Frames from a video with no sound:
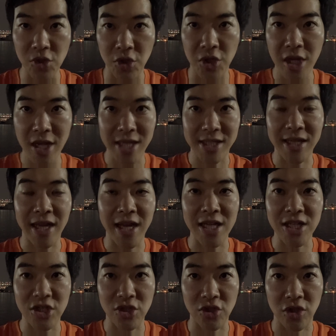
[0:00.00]
区、菅原
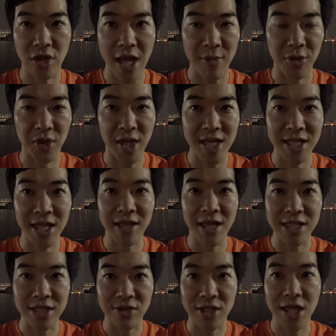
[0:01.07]
一秀元経産
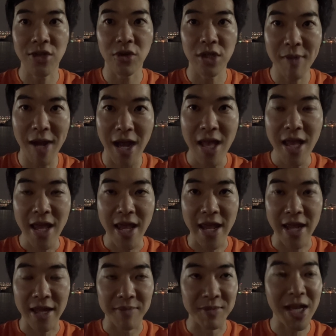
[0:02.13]
大臣の選挙区には、
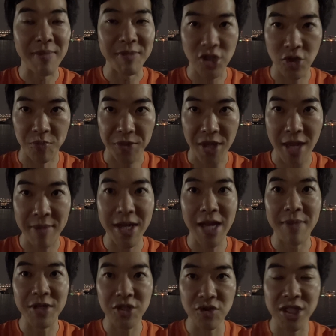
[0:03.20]
南淳、
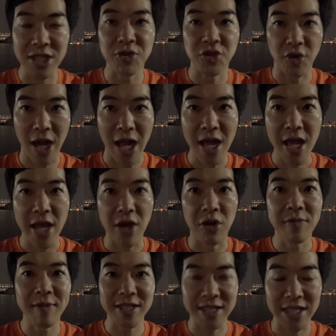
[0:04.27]
南淳支部長がお
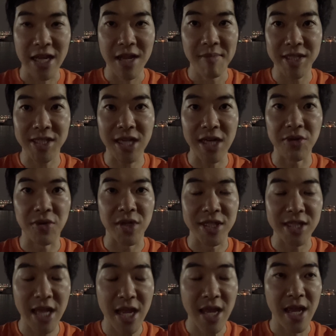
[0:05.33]
りますし、まあ、しっかりとです
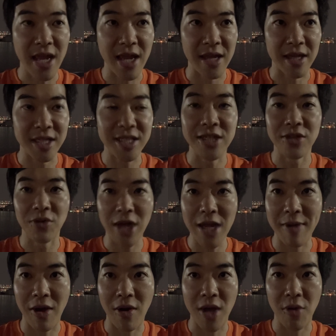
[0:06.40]
ね、維新の会
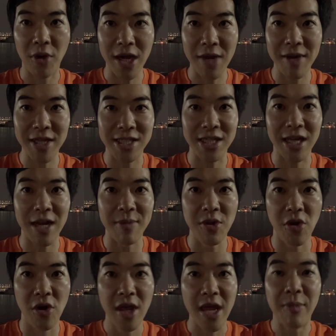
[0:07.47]
はお金はしがらみ
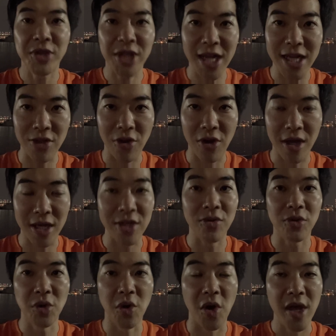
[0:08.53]
を持たないという
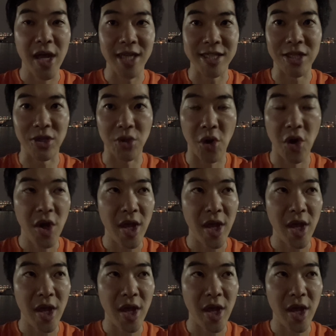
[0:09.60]
ことを、ちゃんと、